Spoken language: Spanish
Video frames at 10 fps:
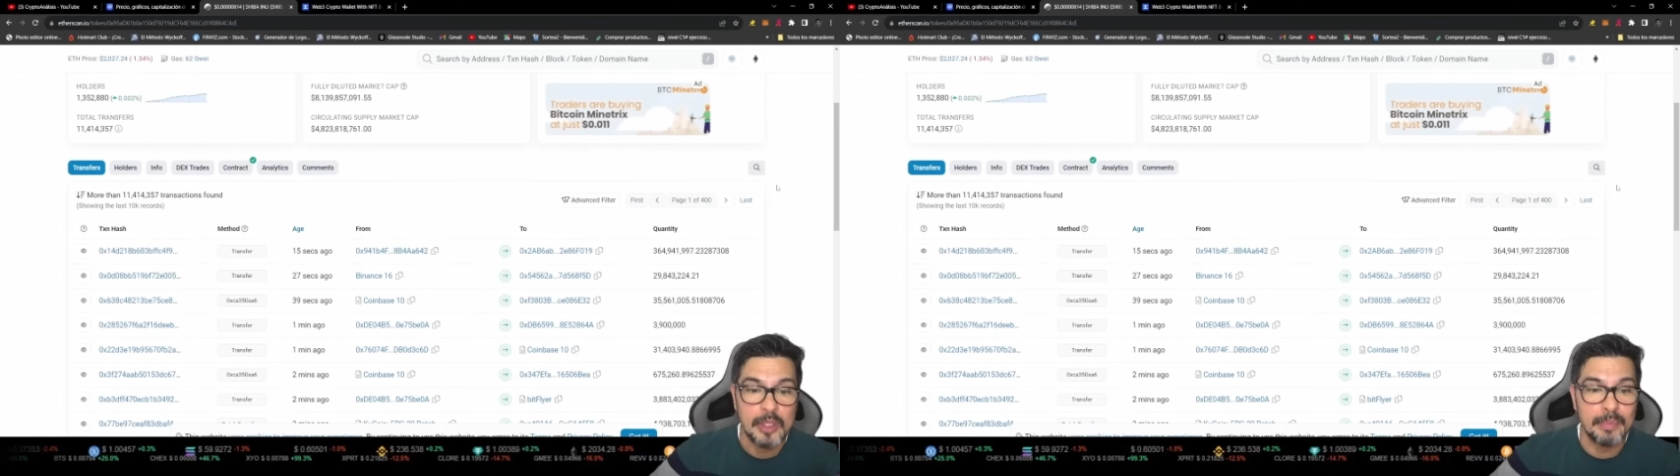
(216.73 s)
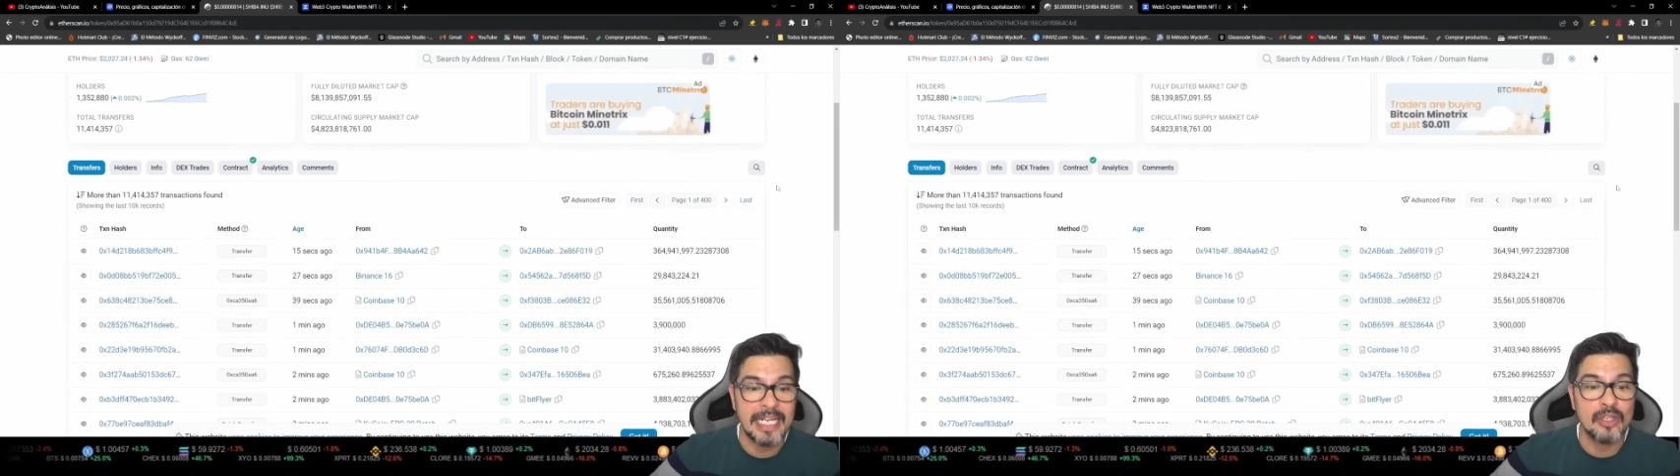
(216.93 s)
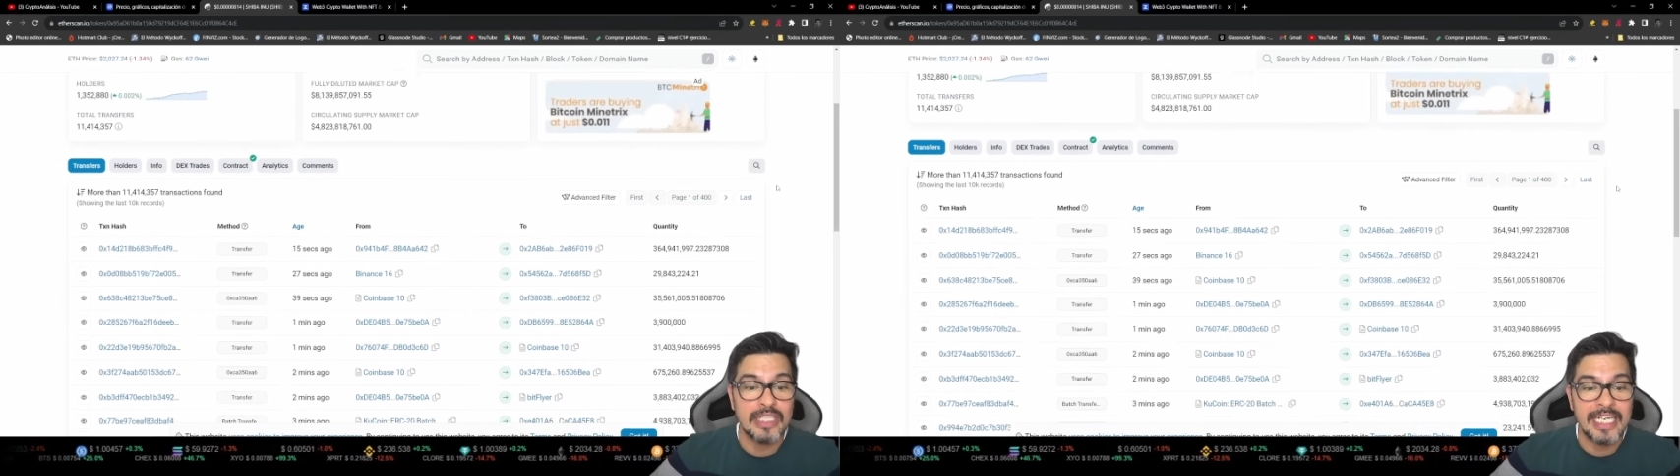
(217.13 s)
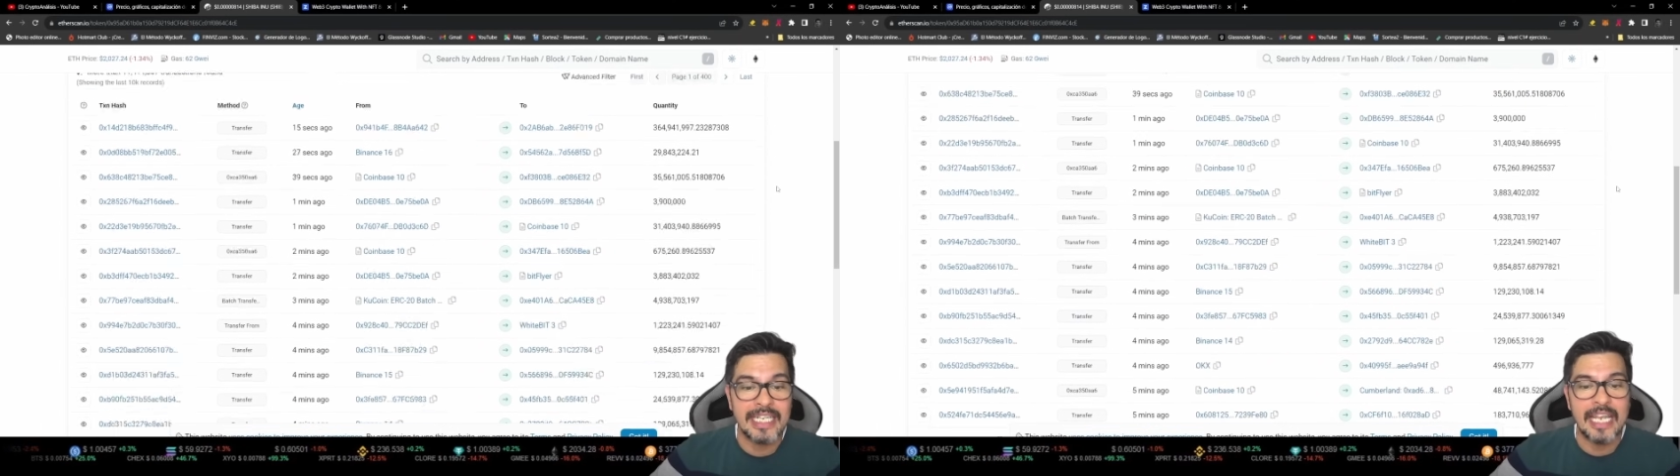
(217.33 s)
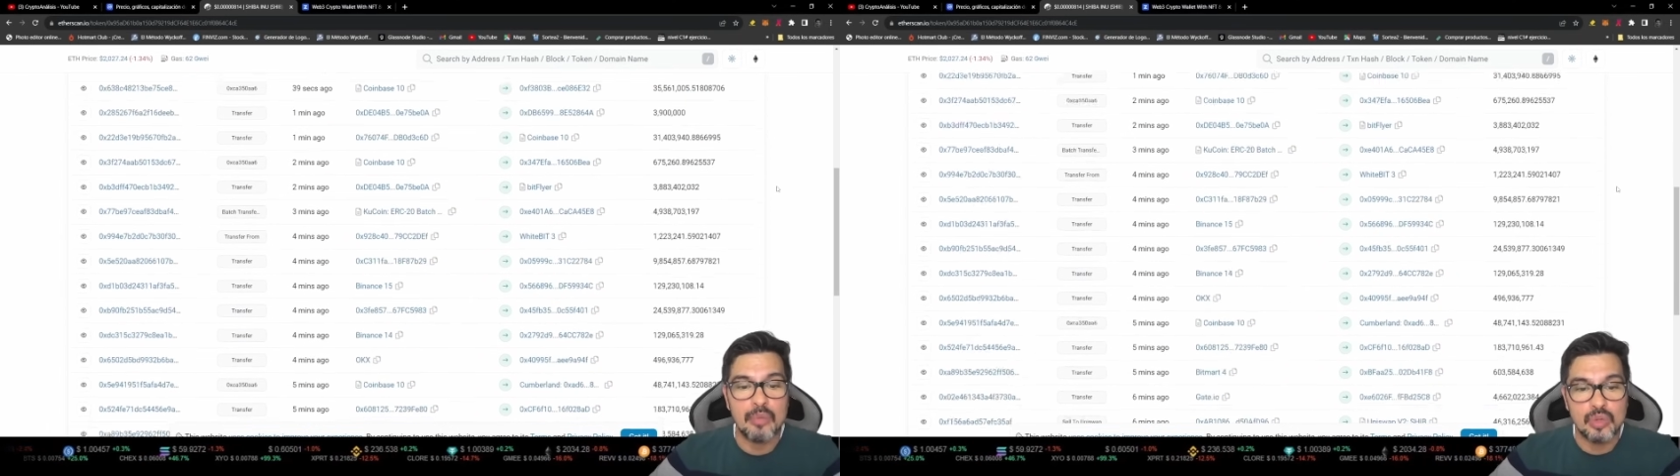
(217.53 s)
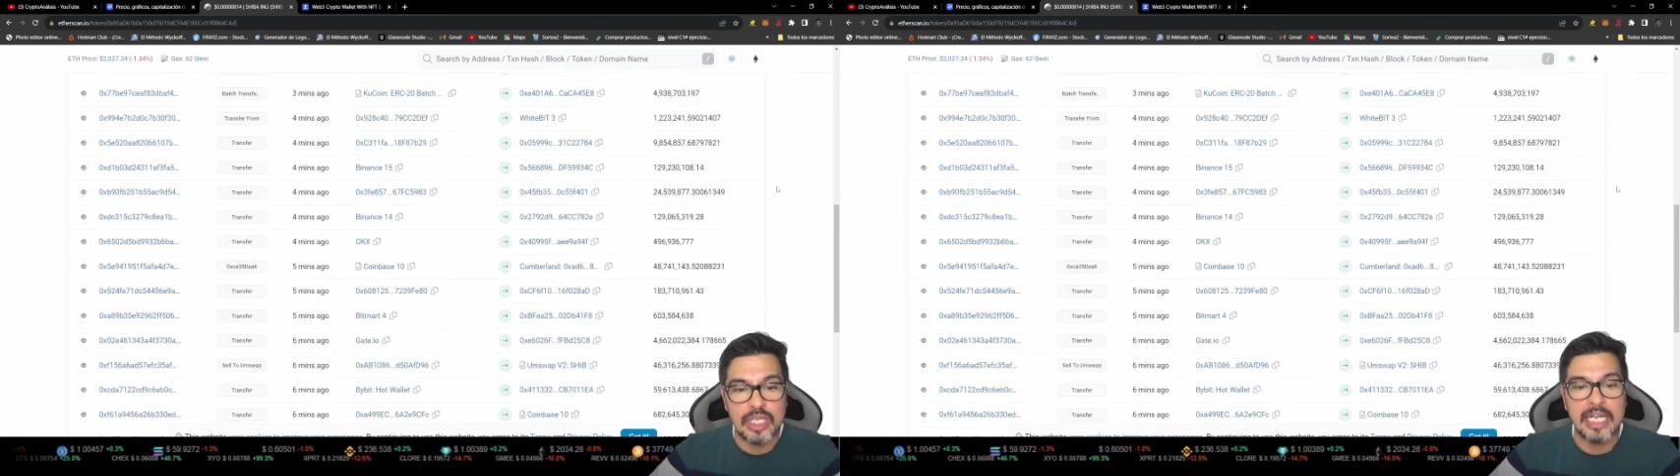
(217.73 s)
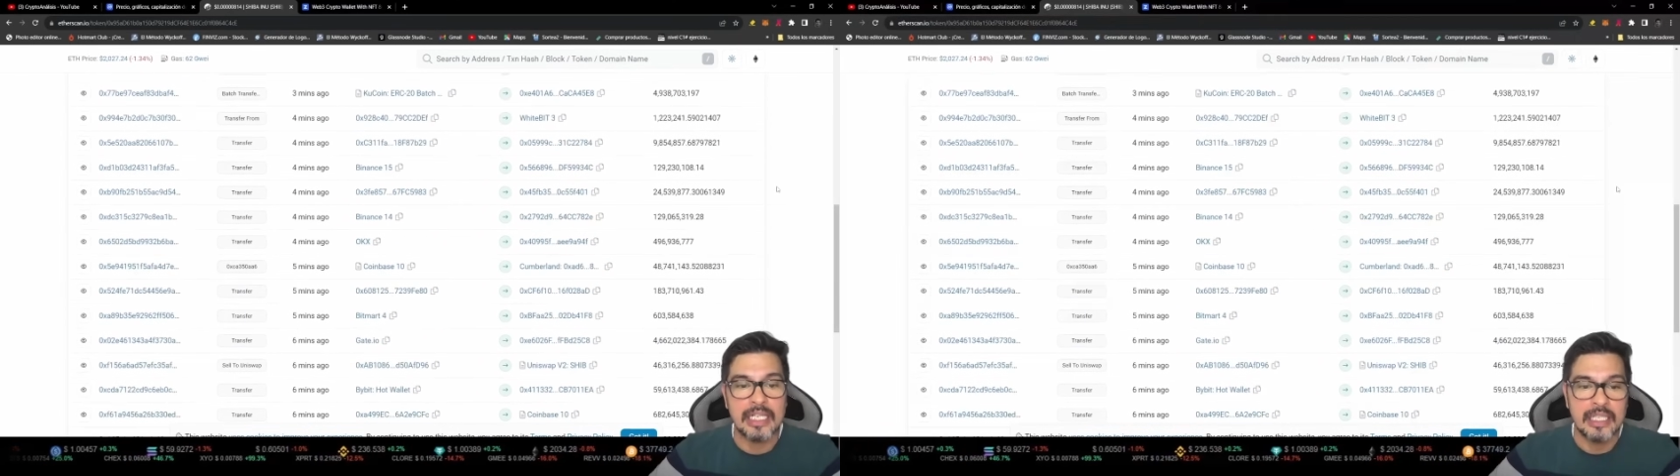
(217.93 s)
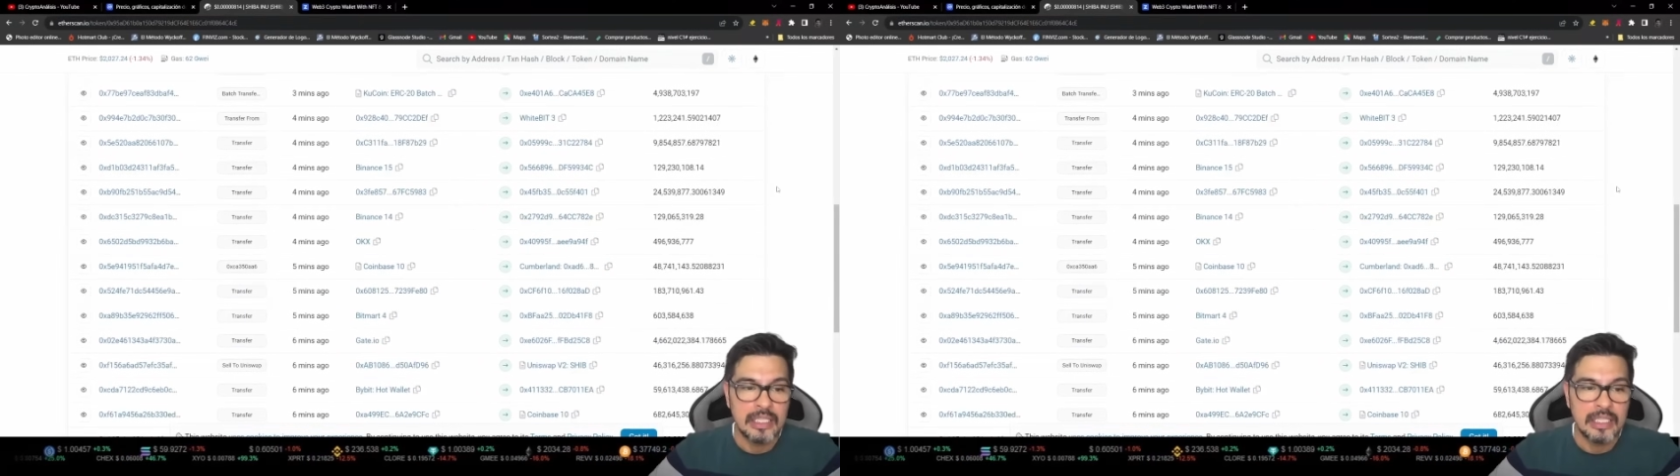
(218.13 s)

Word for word: para no tener que buscar,